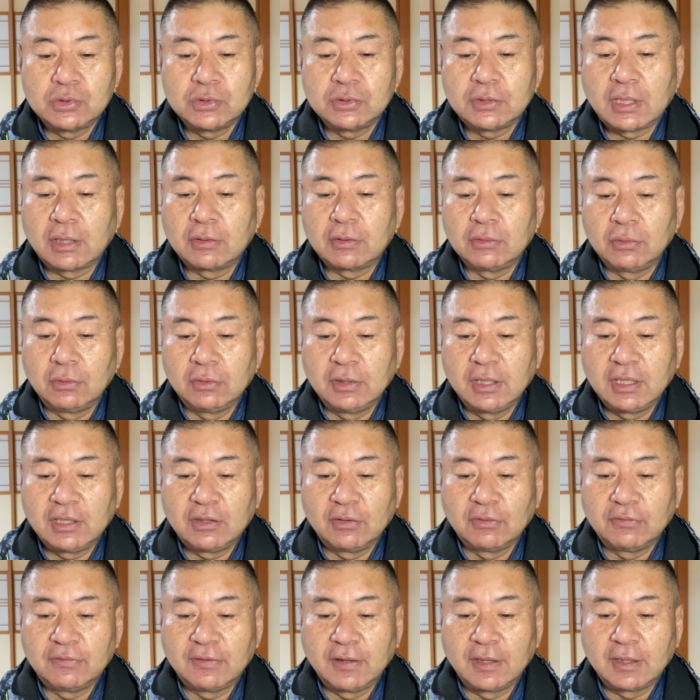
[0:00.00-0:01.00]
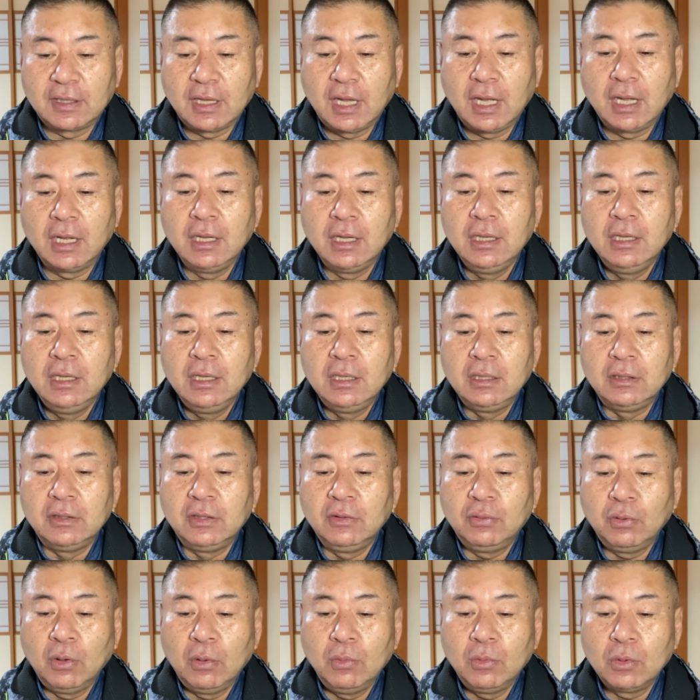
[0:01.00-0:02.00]
住宅の人気のせいか、
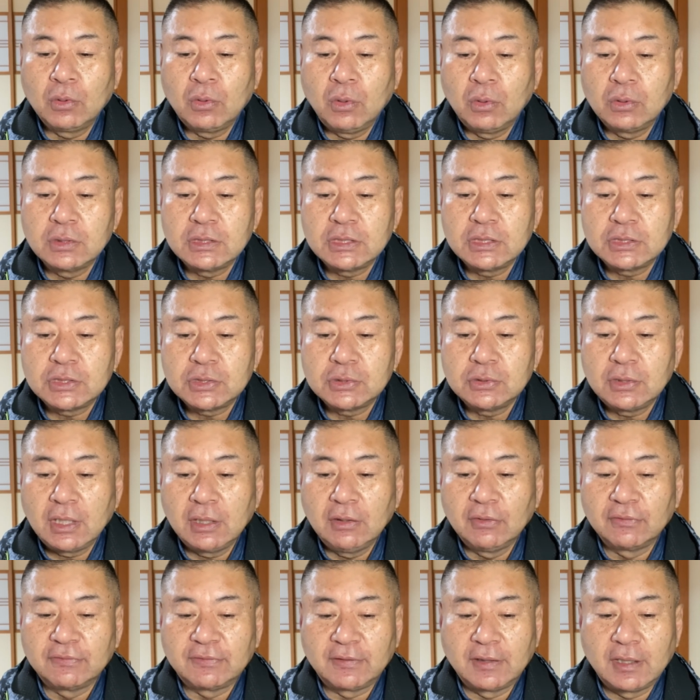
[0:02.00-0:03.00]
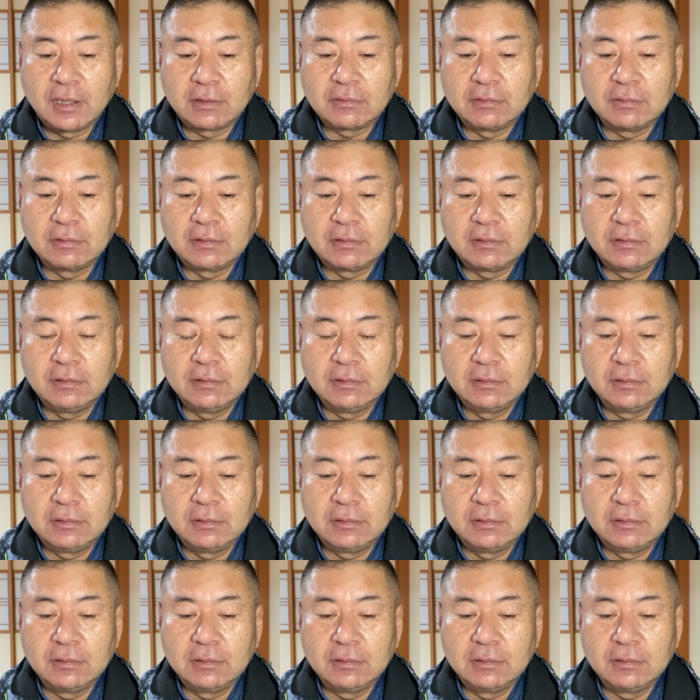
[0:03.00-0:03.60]
リフォーム工事中での制約